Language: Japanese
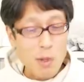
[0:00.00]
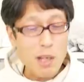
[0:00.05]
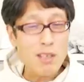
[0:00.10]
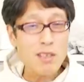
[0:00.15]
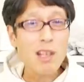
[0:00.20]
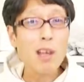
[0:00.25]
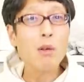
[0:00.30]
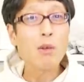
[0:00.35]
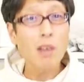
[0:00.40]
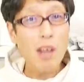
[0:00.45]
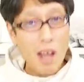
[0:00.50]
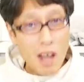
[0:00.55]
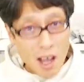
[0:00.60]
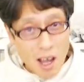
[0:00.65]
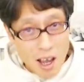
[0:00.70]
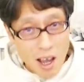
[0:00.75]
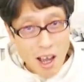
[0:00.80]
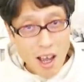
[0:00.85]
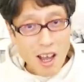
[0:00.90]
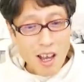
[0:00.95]
ましたよ
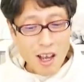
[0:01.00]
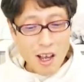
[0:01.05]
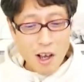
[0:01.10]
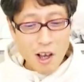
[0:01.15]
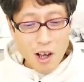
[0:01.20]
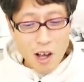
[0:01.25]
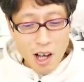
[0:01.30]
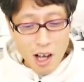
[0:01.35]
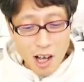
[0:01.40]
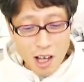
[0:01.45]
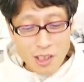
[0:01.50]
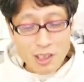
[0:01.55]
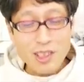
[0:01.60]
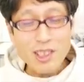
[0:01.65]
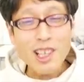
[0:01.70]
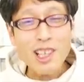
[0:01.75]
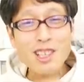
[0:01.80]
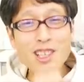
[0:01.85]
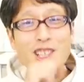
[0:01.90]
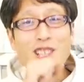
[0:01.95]
ね。恥
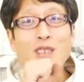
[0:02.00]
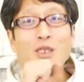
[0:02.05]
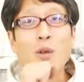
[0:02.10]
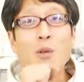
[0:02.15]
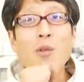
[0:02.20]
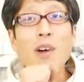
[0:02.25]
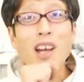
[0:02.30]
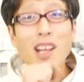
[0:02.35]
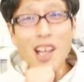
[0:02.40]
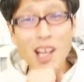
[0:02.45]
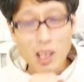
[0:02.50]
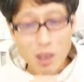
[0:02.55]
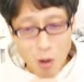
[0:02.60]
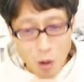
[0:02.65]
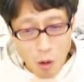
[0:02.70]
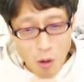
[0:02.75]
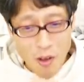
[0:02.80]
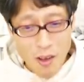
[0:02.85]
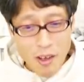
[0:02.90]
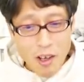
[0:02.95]
ずかしいと思わない
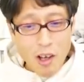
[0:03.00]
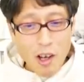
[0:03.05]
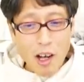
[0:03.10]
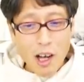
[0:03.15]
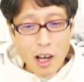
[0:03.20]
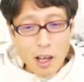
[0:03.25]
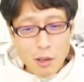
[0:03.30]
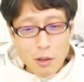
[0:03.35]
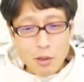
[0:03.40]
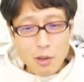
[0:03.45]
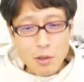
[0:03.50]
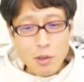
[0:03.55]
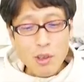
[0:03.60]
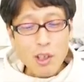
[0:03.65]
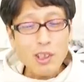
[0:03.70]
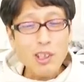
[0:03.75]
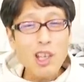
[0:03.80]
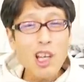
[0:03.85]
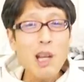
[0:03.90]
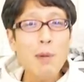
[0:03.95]
の？ああいう人
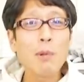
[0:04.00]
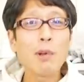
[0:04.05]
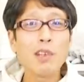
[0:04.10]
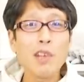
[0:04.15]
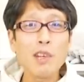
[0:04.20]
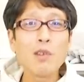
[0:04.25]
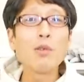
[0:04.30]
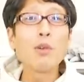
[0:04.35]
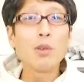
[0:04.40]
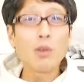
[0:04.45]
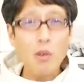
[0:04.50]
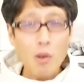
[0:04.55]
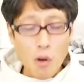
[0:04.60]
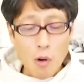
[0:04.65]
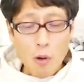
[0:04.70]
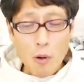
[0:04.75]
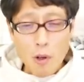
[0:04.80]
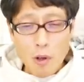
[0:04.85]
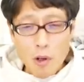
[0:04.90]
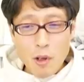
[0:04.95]
が出れば出るほ
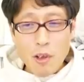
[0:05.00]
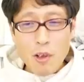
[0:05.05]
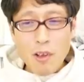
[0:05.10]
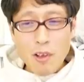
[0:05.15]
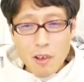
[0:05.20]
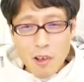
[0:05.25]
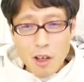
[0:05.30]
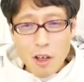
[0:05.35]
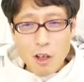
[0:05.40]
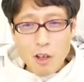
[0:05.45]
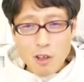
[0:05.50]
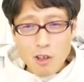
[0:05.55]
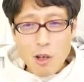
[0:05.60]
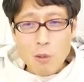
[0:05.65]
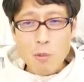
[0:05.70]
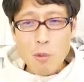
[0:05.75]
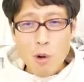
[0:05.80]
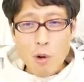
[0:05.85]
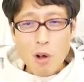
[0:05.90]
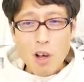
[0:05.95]
ど、え、い
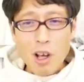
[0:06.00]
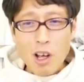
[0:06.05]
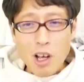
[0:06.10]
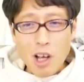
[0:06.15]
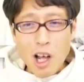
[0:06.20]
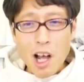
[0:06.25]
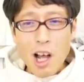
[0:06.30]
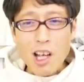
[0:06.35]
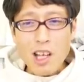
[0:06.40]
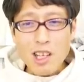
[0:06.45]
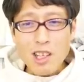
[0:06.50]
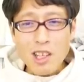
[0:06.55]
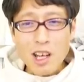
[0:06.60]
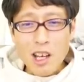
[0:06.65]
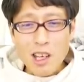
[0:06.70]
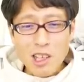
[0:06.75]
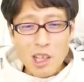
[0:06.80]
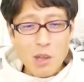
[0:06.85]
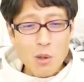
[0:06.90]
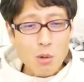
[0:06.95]
やもう解
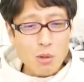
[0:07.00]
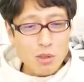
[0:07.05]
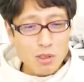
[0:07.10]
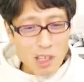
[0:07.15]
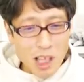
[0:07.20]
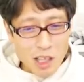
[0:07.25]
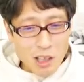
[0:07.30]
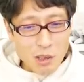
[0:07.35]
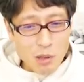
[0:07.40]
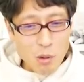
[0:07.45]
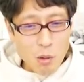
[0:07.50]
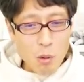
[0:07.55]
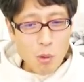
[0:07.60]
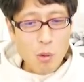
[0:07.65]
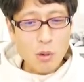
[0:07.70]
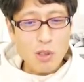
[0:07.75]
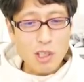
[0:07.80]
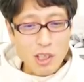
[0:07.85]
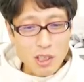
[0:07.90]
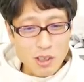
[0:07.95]
体で良くないっていう方
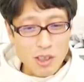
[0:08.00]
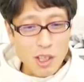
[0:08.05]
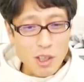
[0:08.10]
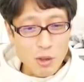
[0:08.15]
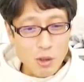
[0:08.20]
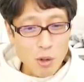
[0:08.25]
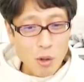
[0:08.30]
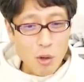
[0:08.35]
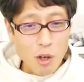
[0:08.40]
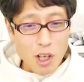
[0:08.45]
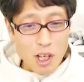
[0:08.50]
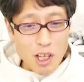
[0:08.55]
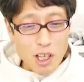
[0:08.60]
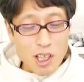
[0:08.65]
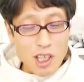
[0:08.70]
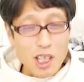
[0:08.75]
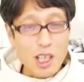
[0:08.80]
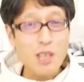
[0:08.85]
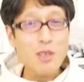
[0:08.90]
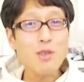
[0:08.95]
向に行ってんの
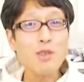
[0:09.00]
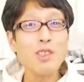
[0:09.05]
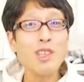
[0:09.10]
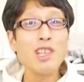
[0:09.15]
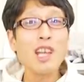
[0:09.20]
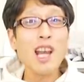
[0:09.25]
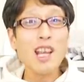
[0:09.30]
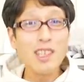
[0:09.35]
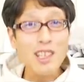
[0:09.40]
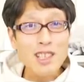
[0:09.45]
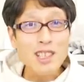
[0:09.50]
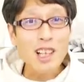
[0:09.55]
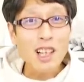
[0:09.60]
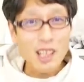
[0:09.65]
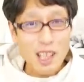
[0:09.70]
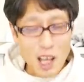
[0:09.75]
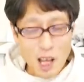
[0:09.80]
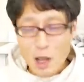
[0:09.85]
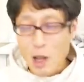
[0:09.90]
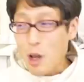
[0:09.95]
気づいてないんです
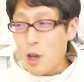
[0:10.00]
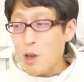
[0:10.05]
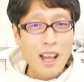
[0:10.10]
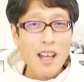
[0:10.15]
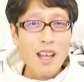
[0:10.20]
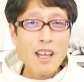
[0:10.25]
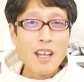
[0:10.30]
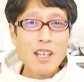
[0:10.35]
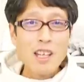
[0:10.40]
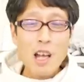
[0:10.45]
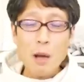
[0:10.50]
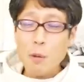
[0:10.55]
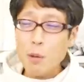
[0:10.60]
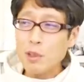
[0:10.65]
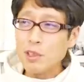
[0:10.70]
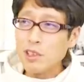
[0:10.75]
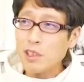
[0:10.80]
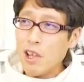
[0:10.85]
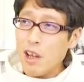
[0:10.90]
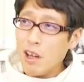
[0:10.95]
かね。いや
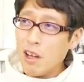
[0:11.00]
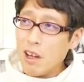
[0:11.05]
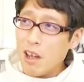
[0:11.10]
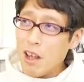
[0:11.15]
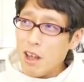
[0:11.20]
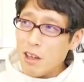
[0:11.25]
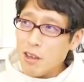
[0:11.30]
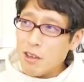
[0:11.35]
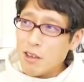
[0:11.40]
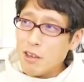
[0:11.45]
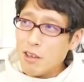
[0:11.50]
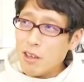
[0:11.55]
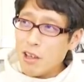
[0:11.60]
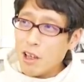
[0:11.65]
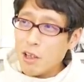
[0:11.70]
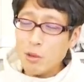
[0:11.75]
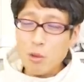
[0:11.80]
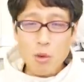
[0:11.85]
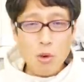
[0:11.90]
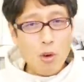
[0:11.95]
もう世間
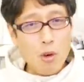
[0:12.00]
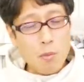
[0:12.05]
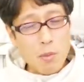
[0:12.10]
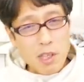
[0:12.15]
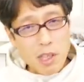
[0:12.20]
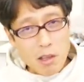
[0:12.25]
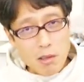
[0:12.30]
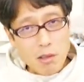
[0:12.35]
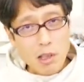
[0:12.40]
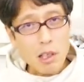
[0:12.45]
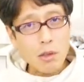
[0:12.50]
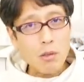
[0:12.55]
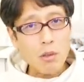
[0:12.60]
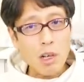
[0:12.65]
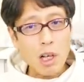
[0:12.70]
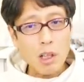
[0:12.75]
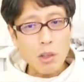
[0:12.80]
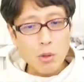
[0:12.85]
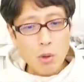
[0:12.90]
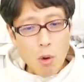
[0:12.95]
がどう見てるかと
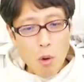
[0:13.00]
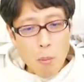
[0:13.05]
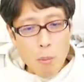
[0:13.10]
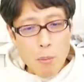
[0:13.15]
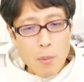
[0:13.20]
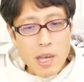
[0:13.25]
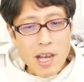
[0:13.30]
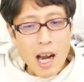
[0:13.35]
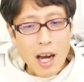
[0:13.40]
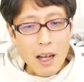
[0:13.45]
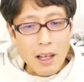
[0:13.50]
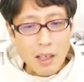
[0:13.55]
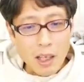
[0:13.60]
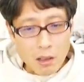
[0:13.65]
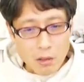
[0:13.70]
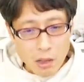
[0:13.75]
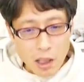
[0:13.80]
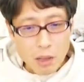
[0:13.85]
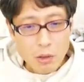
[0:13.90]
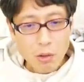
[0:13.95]
か、どう見られ
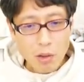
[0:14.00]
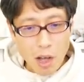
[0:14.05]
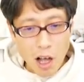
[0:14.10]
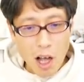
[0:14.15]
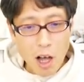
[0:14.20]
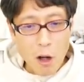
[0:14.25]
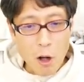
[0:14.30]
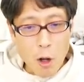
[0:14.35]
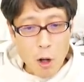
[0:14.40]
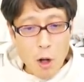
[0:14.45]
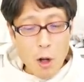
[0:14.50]
てるかとか、